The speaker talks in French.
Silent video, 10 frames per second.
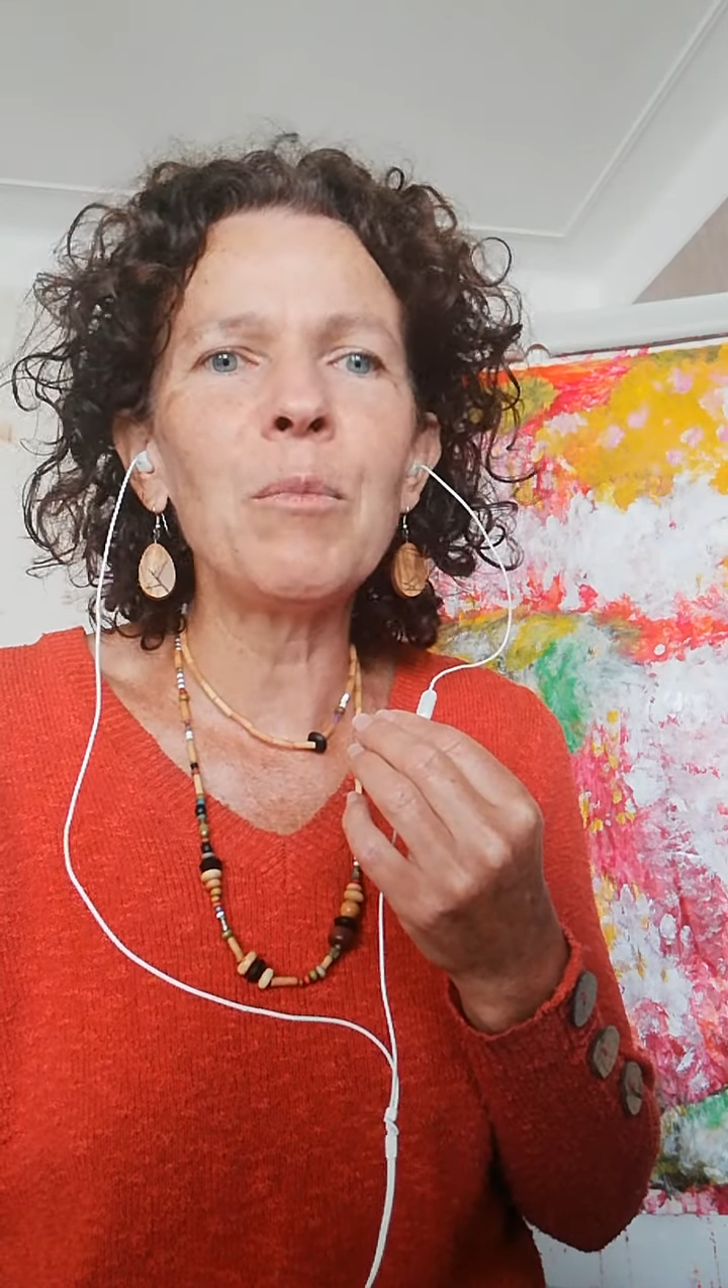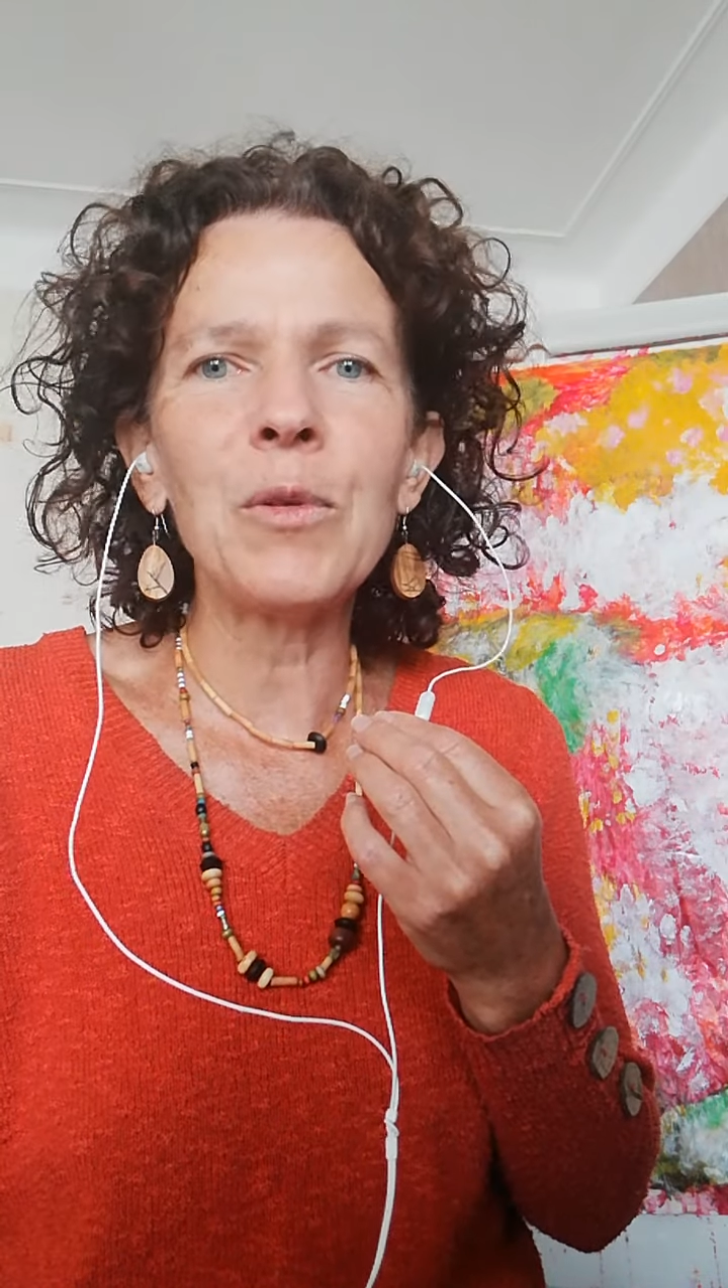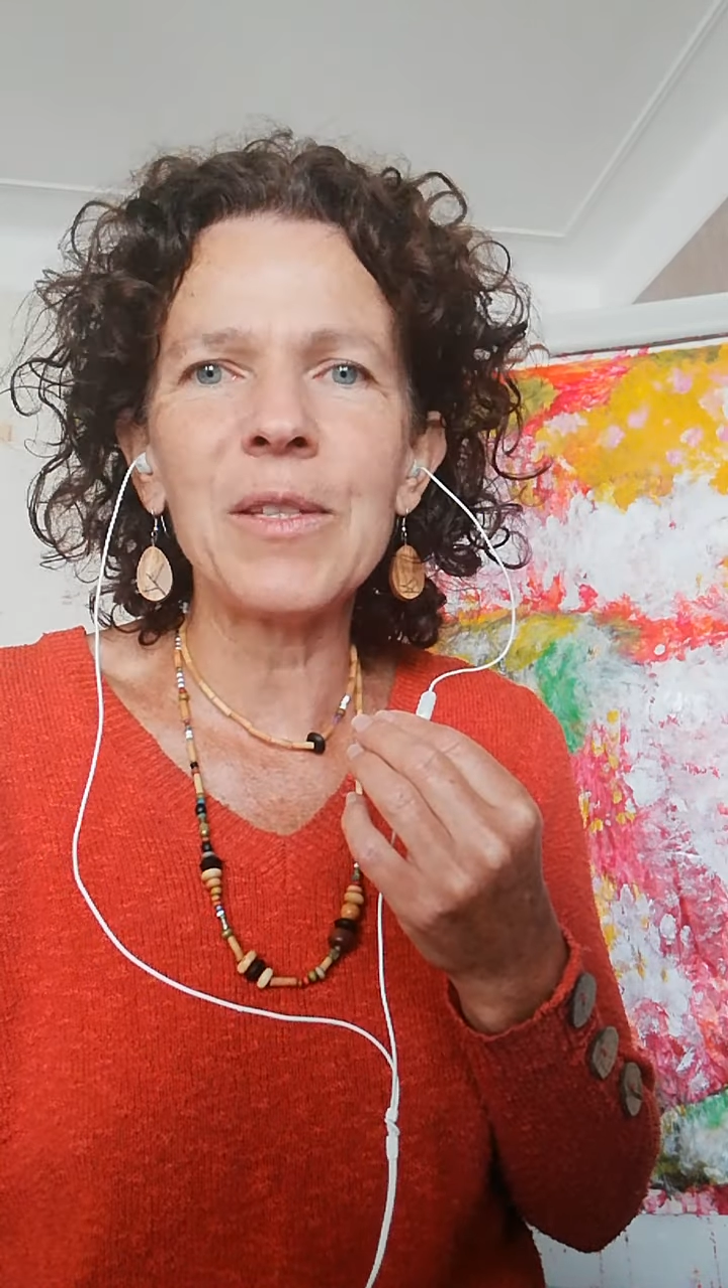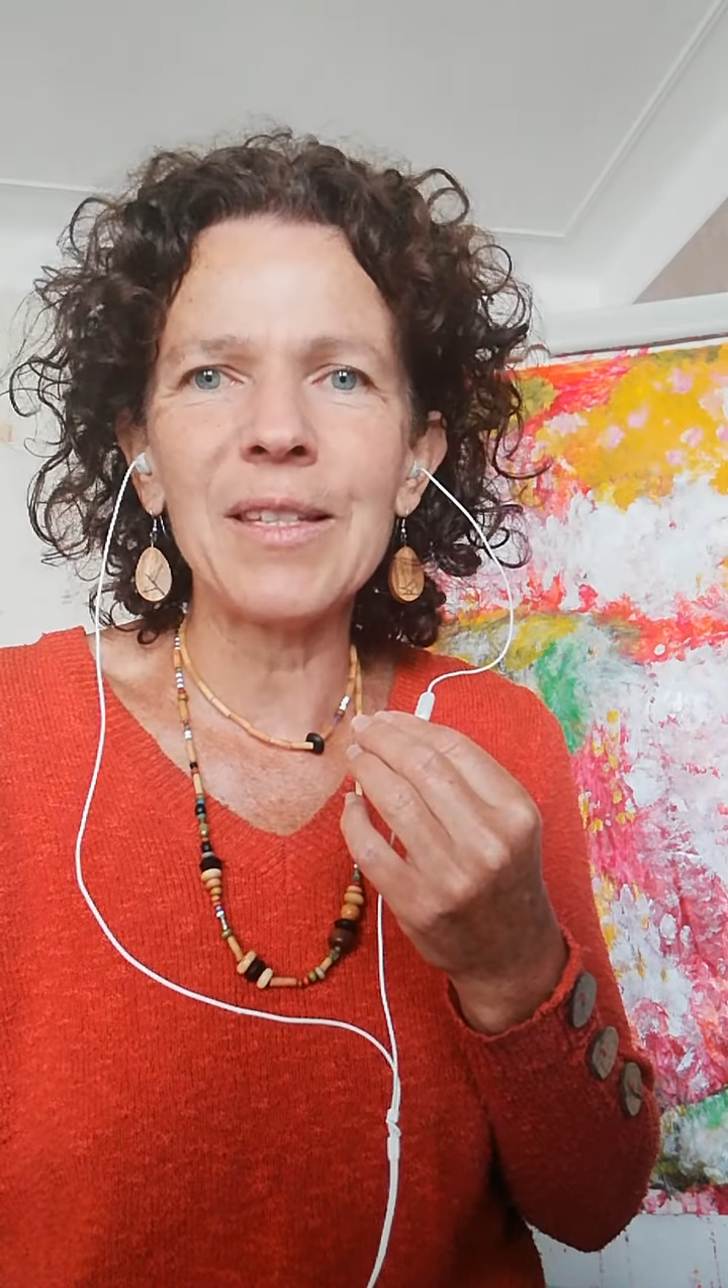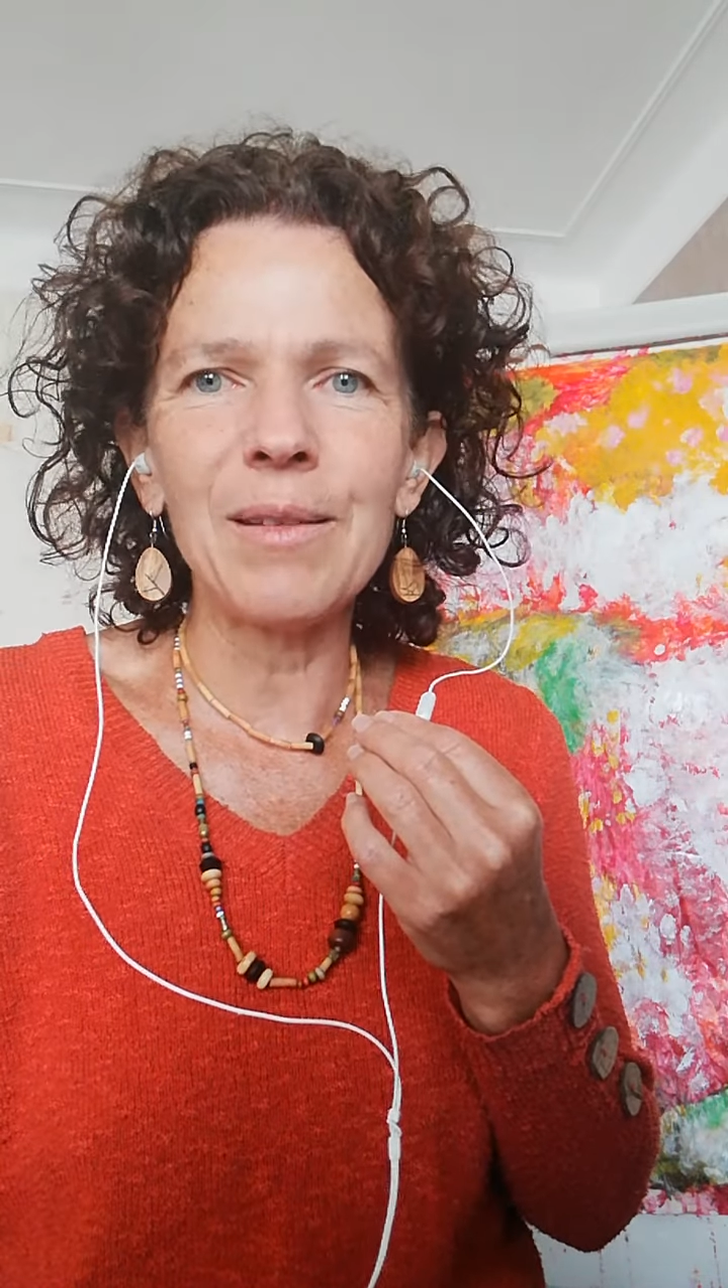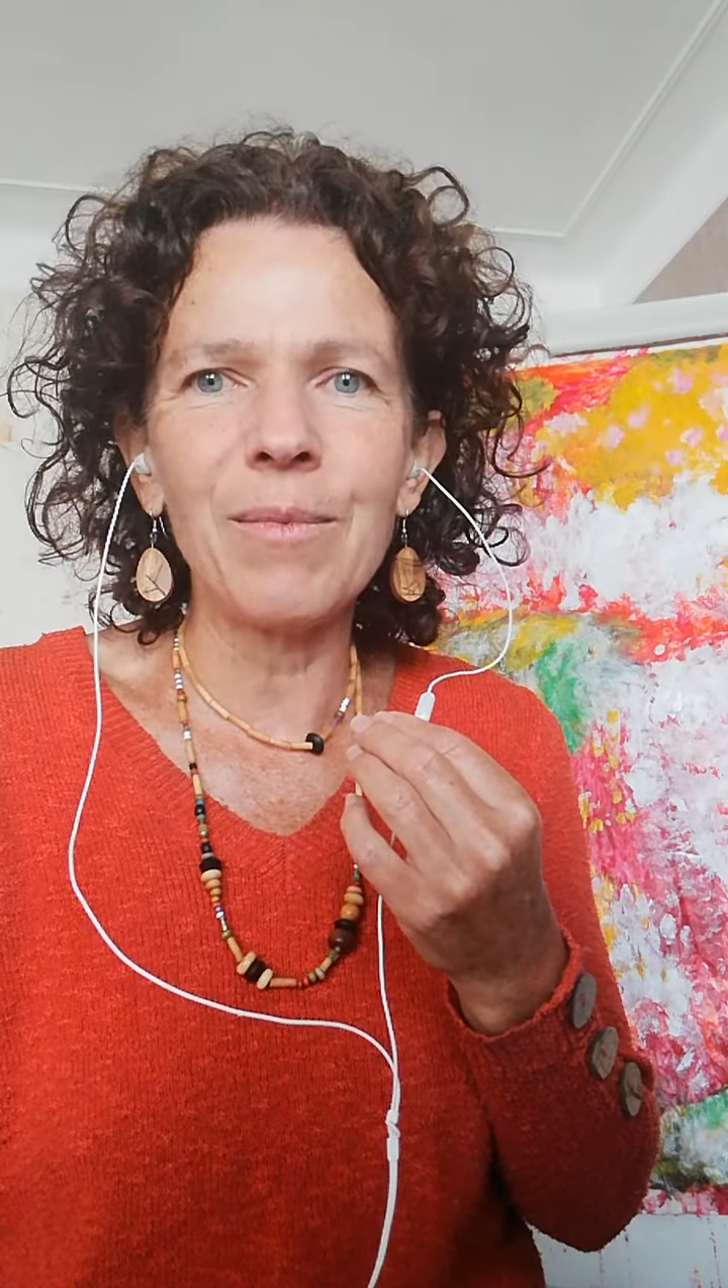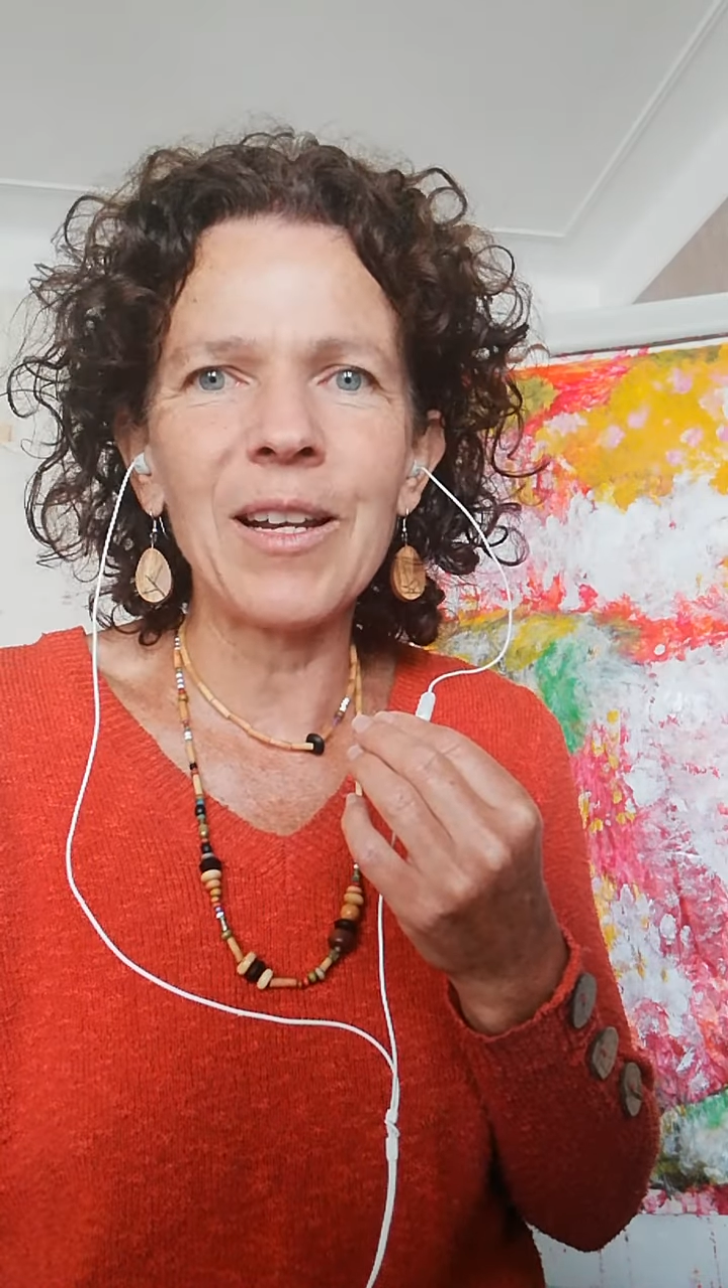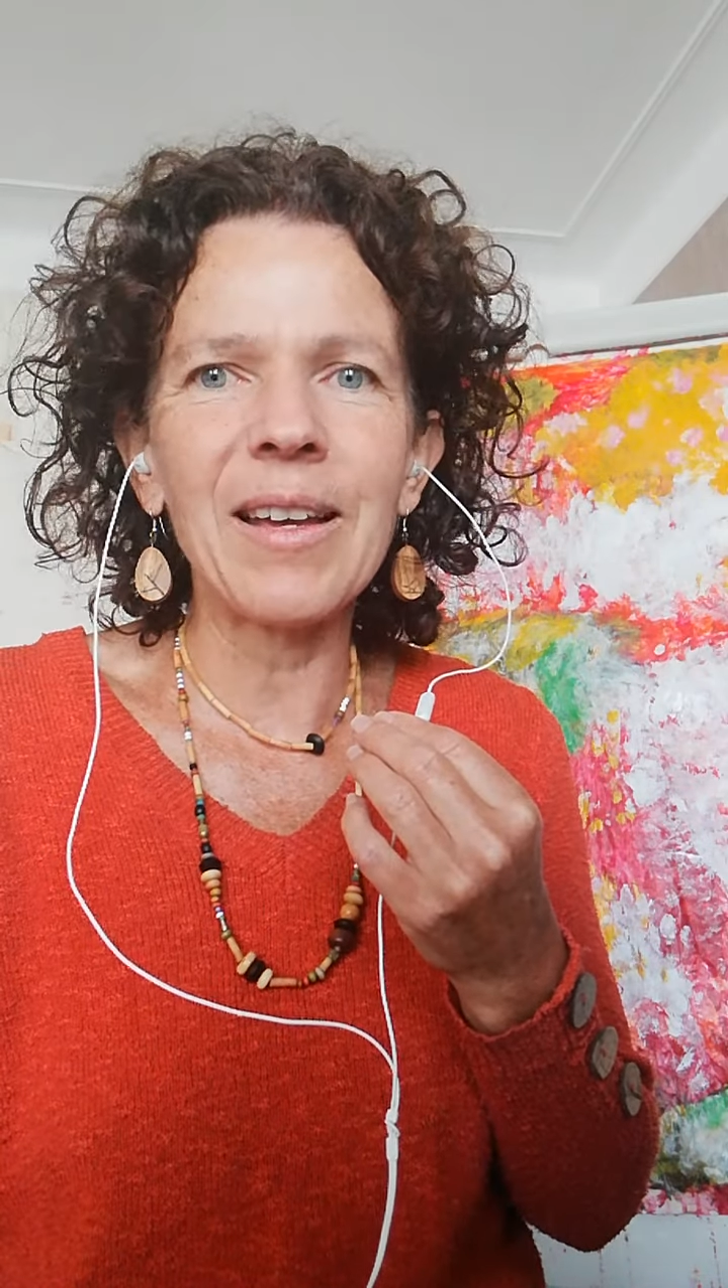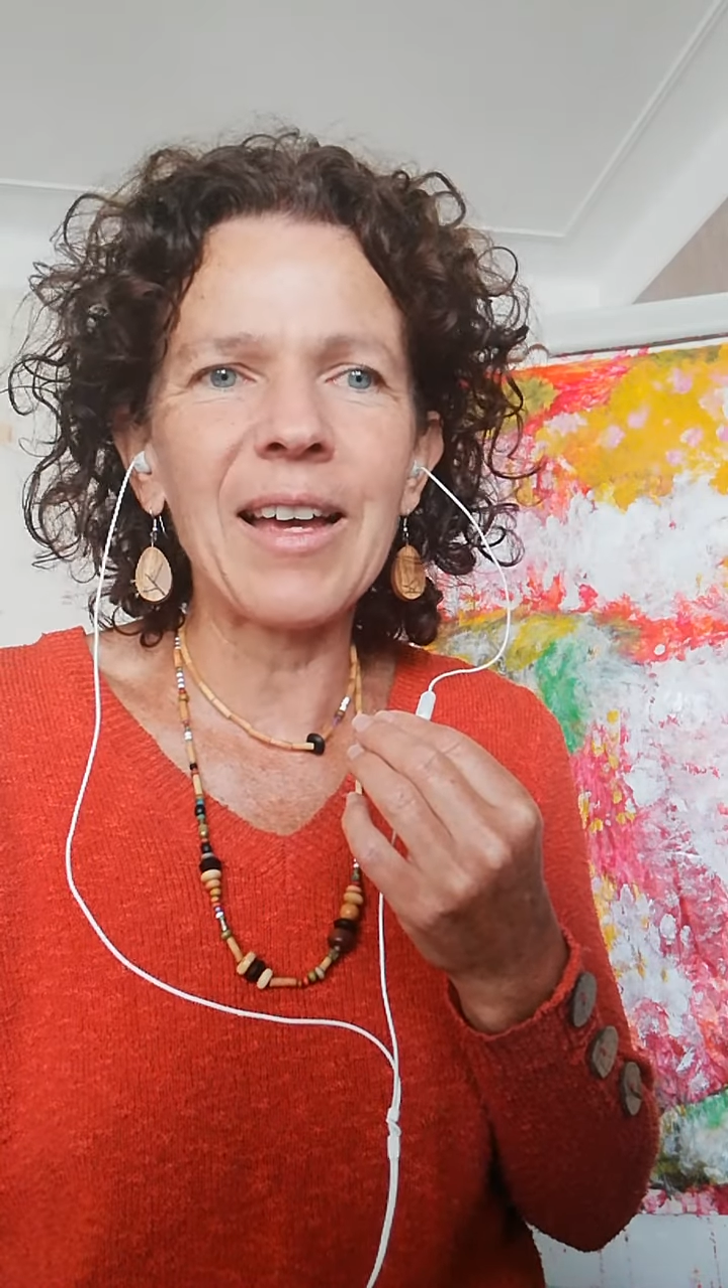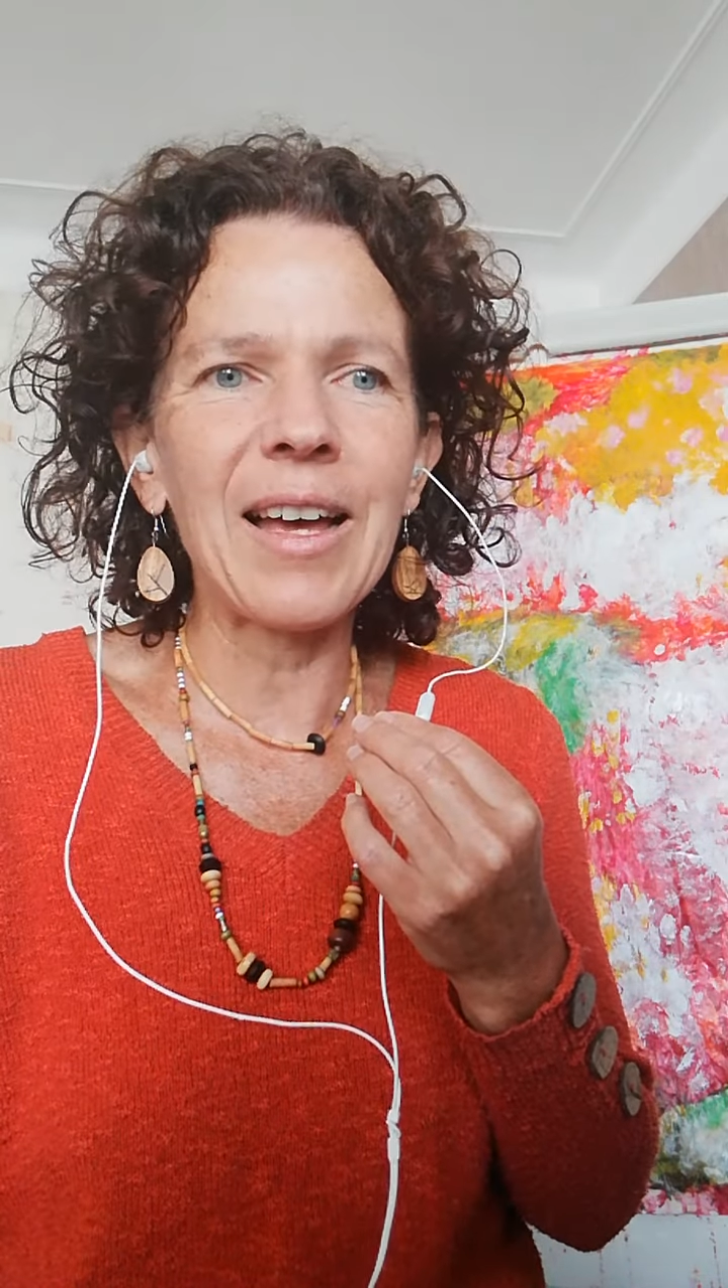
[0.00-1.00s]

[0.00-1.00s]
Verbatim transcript: possibles